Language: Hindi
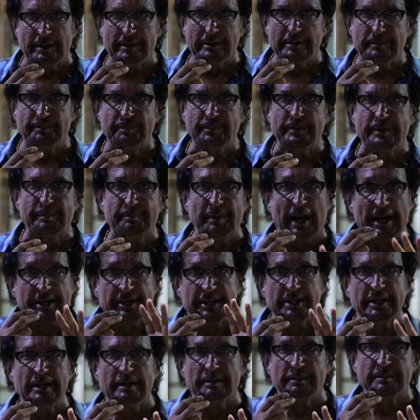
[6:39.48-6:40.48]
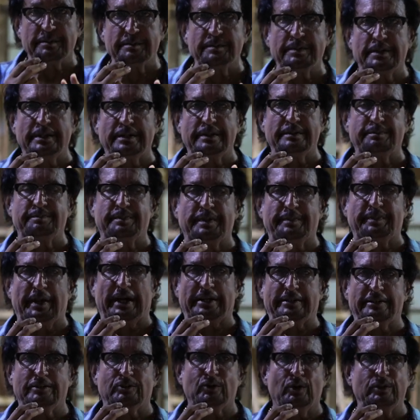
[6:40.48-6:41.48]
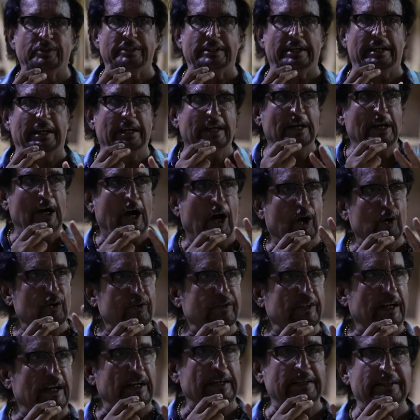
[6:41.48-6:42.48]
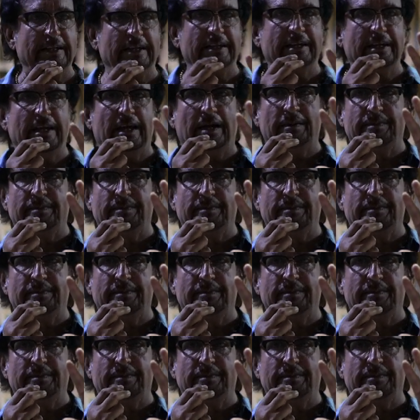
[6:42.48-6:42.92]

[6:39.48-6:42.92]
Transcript: पर प्रैक्टिकल प्रैक्टिस होती है और उसके लिए देखिए